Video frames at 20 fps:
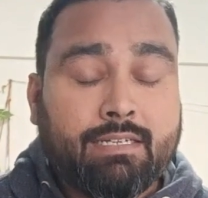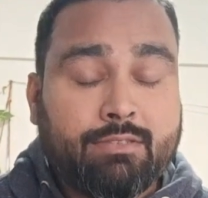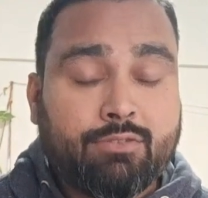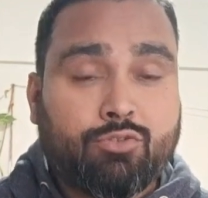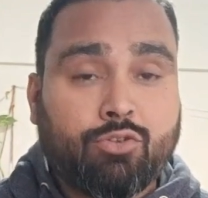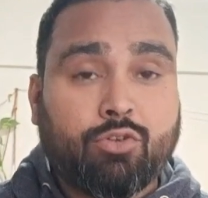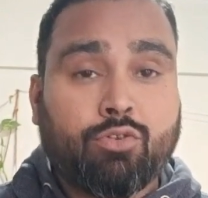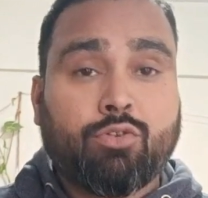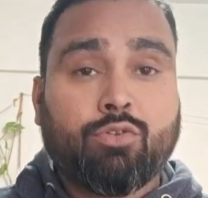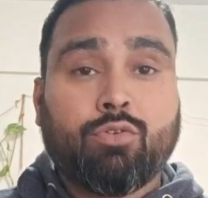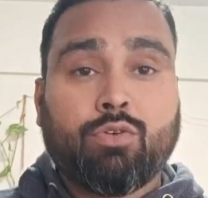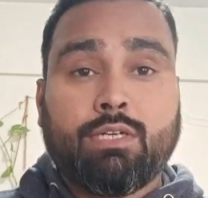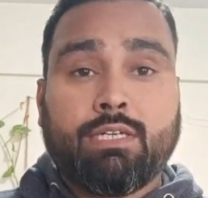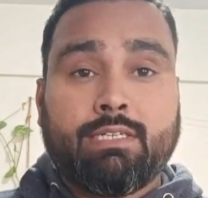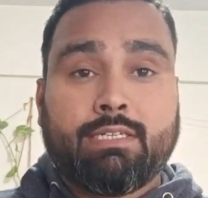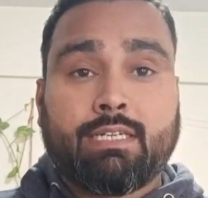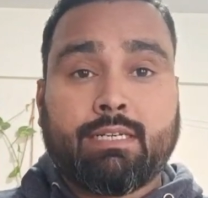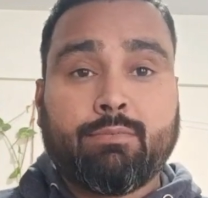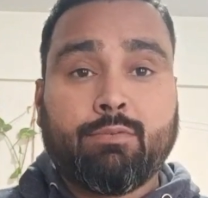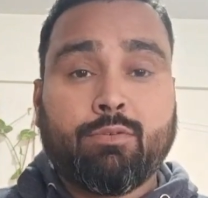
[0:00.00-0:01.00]
जो
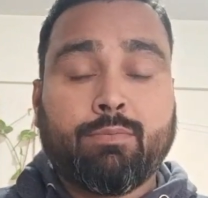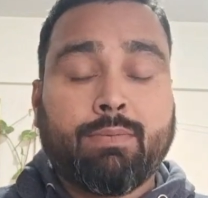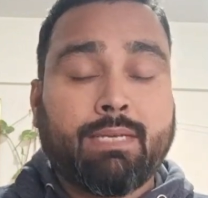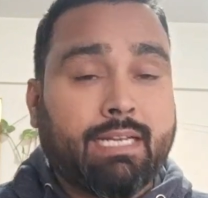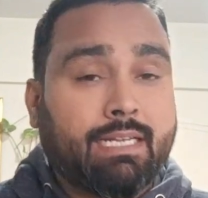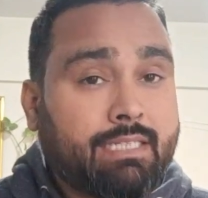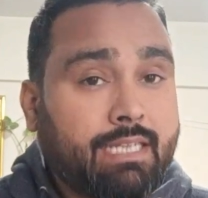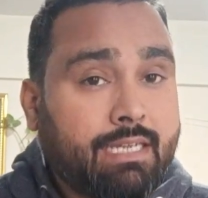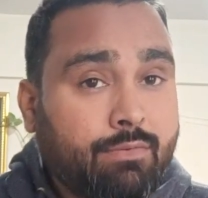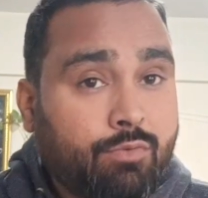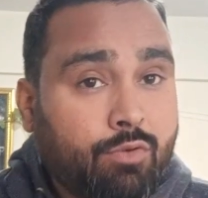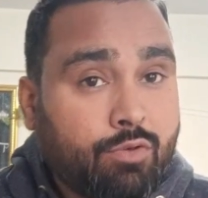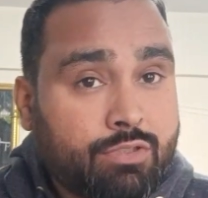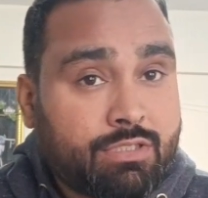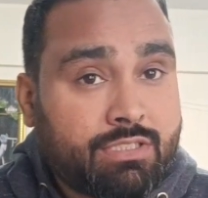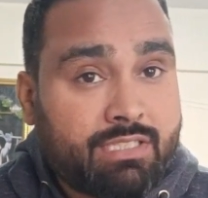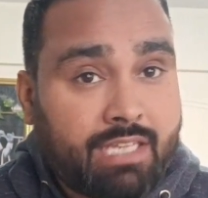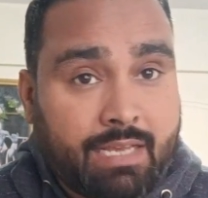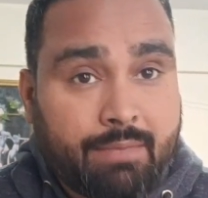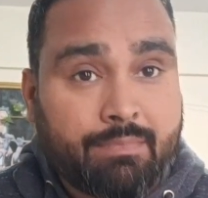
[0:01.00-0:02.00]
इंटरव्यू में रहता है वो
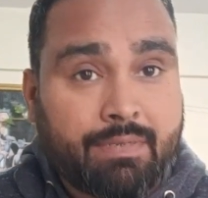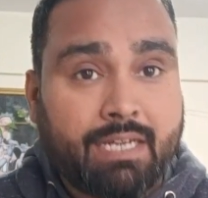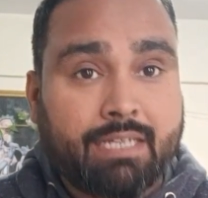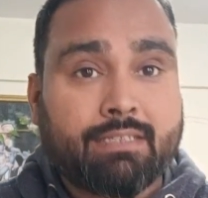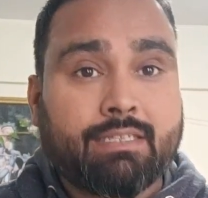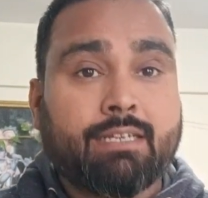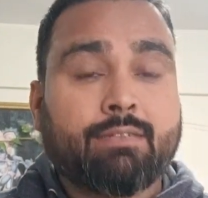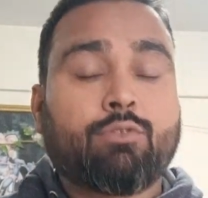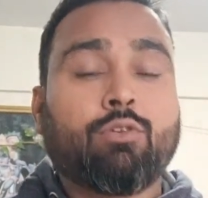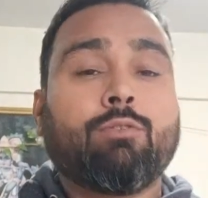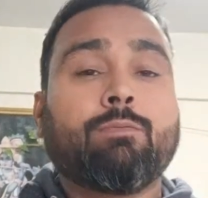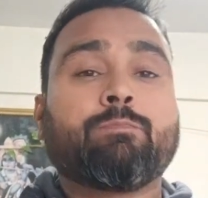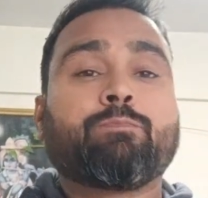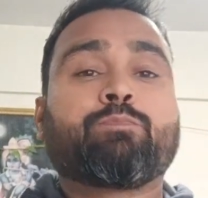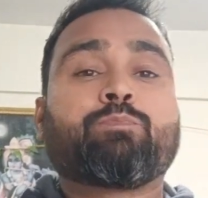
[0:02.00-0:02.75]
सेम रहता है तो